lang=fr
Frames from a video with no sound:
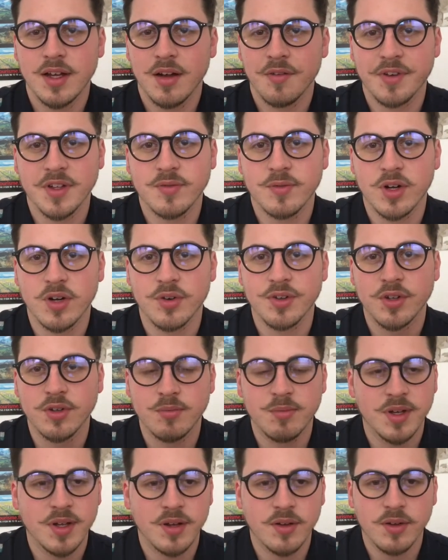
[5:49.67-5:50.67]
En fait, voilà, on a une
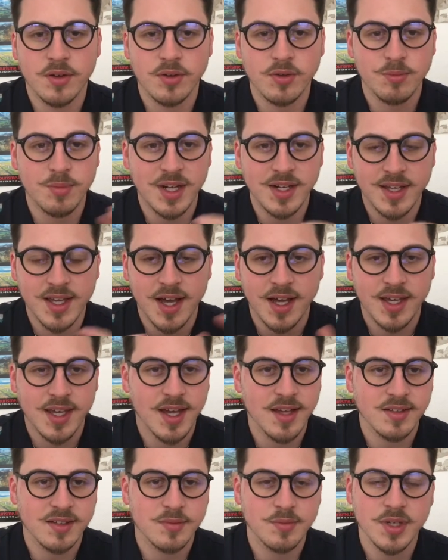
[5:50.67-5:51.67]
belle,
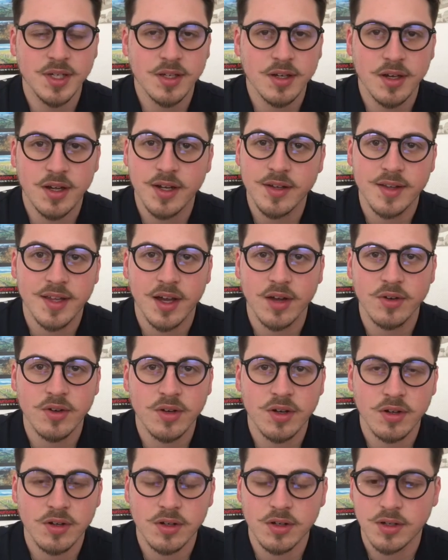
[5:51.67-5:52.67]
carcasse, mais euh, à
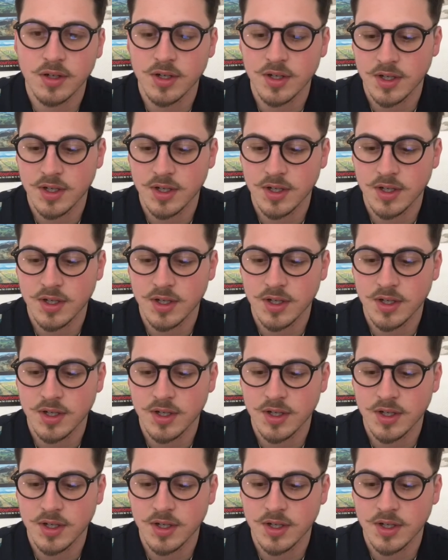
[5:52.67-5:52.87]
l'intérieur, euh,